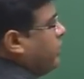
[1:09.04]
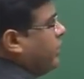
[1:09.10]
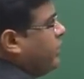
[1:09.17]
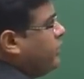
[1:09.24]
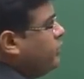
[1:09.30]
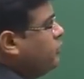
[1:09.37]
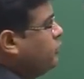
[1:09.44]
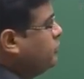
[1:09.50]
गया
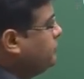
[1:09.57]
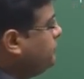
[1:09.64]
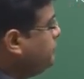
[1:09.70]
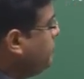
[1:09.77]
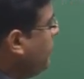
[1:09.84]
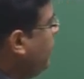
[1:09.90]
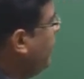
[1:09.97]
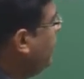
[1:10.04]
टू
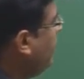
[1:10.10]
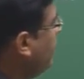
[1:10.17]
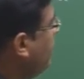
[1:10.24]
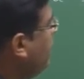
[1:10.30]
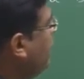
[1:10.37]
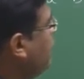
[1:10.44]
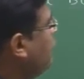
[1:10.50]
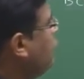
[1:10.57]
ठीक है ना
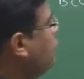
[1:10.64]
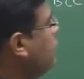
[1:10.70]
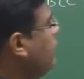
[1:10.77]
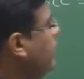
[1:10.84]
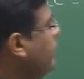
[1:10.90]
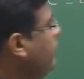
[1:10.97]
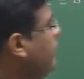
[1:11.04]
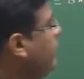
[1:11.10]
टू
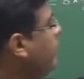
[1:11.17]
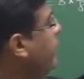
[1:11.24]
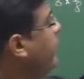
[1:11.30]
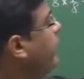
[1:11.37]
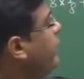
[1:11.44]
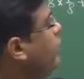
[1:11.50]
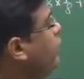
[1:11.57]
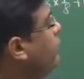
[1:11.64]
केवल
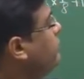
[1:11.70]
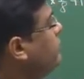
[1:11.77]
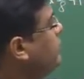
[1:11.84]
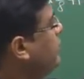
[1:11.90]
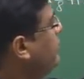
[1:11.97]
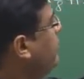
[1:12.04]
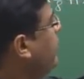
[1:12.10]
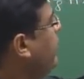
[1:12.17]
एक ही
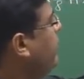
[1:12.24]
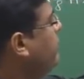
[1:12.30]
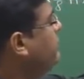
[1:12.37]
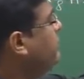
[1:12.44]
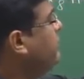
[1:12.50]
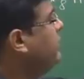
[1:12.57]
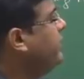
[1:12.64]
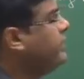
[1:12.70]
ऑप्शन में है
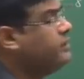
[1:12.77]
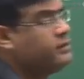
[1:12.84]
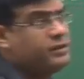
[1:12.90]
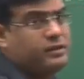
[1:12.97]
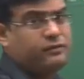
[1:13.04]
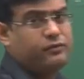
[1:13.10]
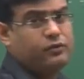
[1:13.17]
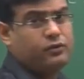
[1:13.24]
सीधे आंसर
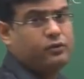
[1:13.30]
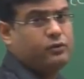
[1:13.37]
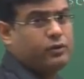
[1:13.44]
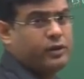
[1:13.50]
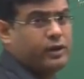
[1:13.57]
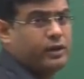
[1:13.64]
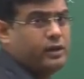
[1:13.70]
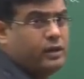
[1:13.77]
फोर हो
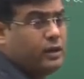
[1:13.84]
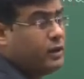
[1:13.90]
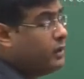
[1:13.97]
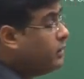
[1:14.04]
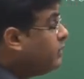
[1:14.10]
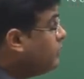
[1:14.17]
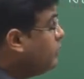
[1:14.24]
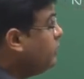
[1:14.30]
गया
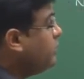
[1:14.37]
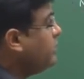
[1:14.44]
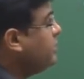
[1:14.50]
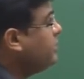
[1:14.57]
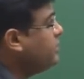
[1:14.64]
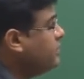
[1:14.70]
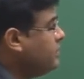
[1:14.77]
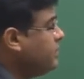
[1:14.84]

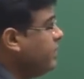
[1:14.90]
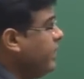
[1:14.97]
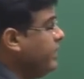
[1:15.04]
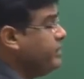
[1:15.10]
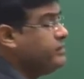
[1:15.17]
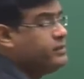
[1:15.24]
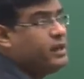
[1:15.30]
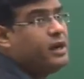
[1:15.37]
क्वेश्चंस
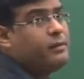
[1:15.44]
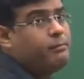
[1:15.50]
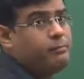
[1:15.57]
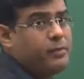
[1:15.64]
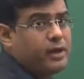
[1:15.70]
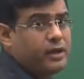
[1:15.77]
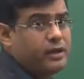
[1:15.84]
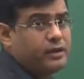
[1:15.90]
एग्ज़ाम
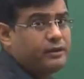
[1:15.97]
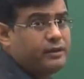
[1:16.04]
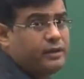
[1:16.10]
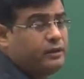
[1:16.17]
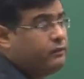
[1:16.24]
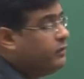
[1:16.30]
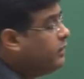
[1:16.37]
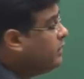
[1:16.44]
में करते
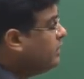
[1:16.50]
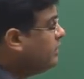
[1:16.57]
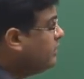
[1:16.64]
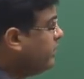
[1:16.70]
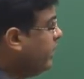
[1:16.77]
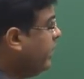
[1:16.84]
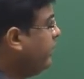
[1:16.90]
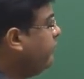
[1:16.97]
वक्त
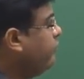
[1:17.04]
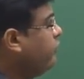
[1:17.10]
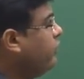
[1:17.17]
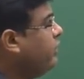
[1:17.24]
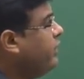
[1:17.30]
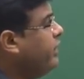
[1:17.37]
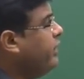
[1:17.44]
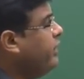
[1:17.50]
केयरफुल
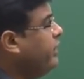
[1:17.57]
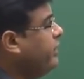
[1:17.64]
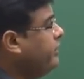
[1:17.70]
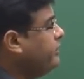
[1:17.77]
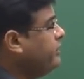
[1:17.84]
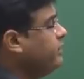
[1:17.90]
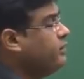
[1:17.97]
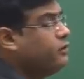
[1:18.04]
रहिए
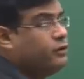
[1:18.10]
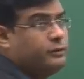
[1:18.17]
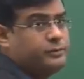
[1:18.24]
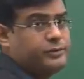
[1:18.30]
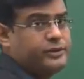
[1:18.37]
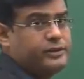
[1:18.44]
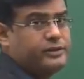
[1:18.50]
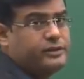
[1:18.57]
सीधे
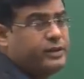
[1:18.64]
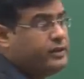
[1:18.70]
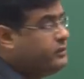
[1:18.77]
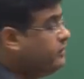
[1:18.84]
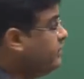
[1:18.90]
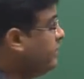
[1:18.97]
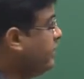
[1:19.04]
ऑप्शन से आंसर